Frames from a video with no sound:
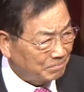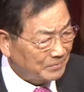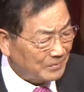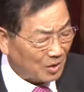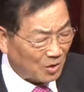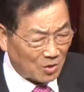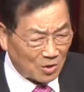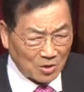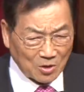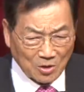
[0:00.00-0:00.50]

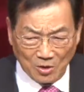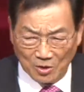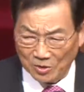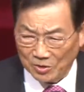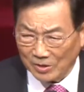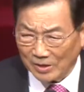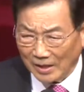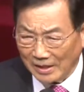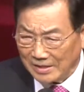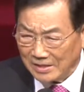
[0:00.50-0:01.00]

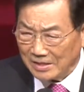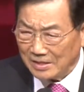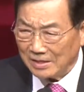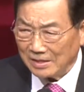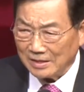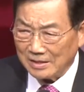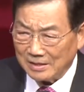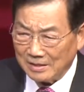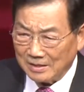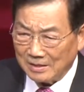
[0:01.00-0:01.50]
여러
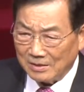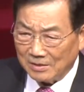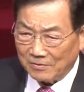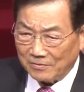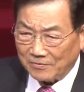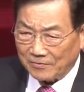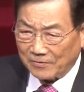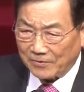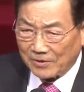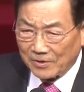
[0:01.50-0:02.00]
가지
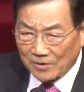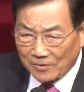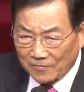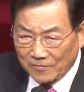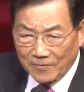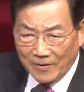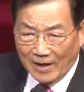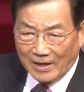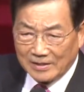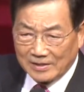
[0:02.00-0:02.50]
fear
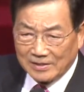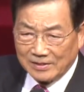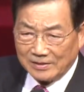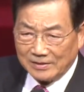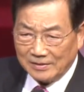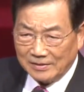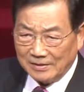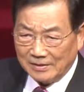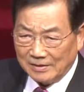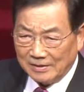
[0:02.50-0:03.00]
fact
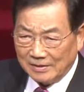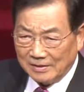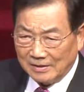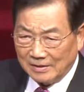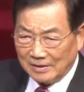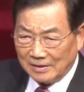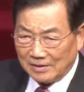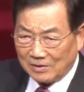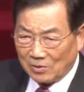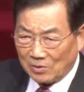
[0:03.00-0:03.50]

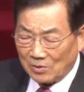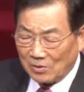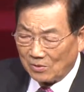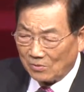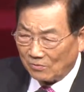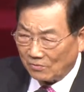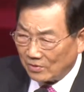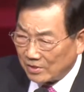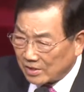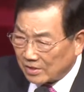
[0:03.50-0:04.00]
또
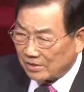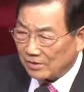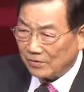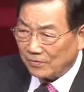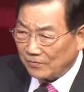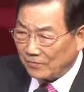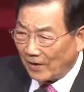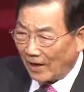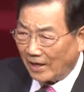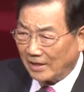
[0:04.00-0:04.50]
risk
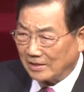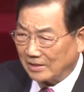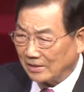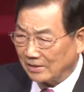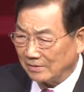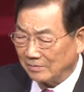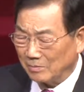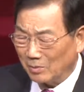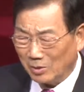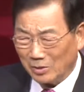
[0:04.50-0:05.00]
fact
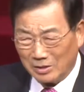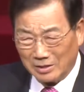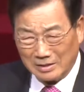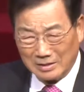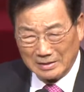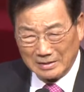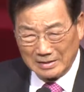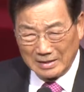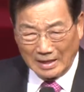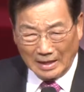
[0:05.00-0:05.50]

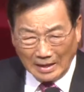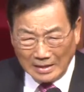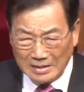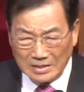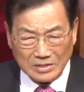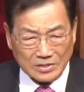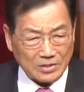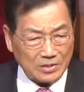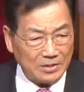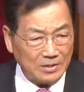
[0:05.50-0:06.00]
뭐다
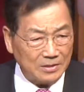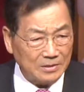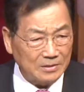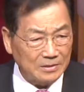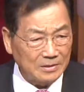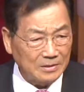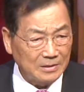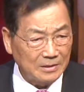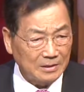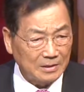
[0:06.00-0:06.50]
있어요.
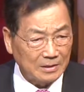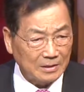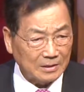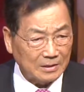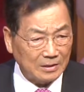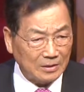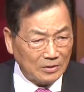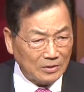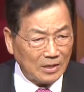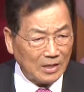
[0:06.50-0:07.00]

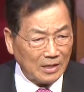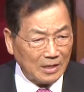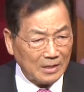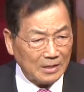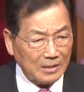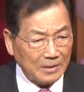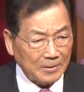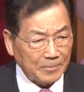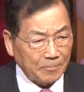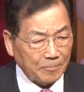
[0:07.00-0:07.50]
그런데
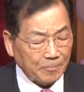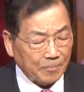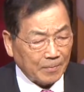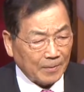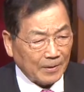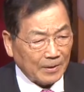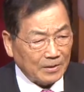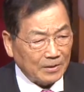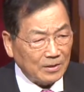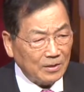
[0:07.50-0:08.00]

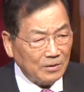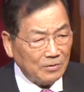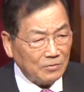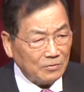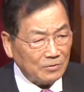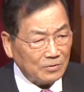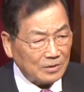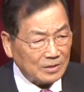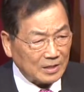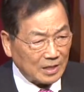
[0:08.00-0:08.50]
그런
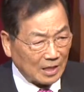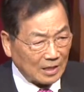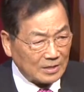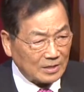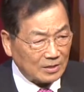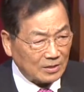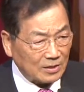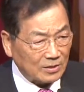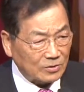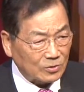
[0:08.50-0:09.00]

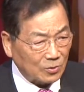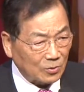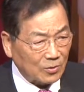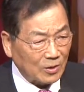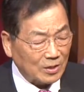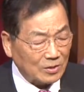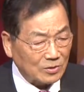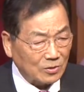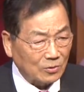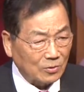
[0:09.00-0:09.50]
사실
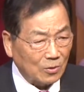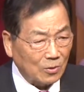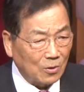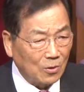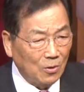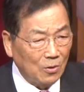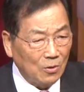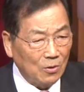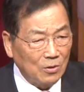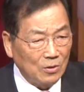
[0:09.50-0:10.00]

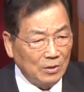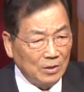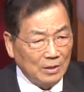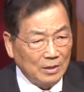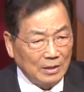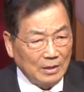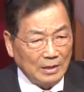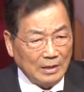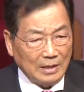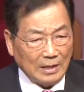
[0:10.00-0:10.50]
속에서도
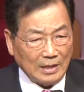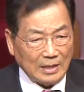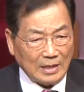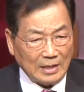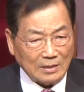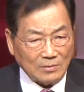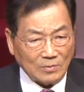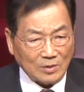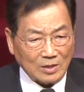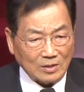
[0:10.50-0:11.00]

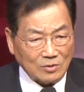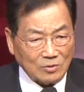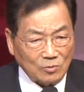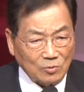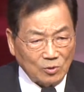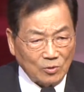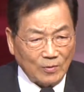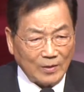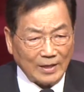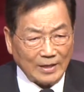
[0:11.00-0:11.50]
하나님께서
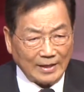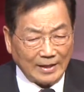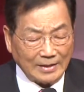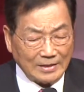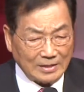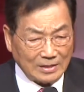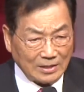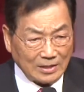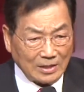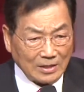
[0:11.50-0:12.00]
우리와
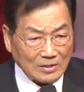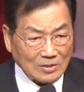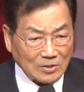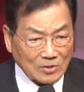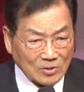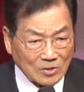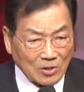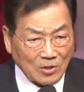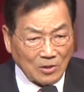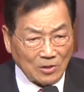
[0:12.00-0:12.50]
같이
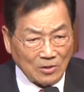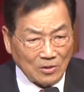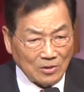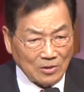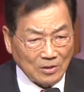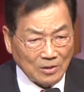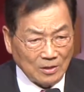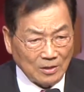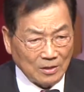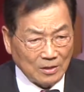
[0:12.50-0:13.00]
계셔서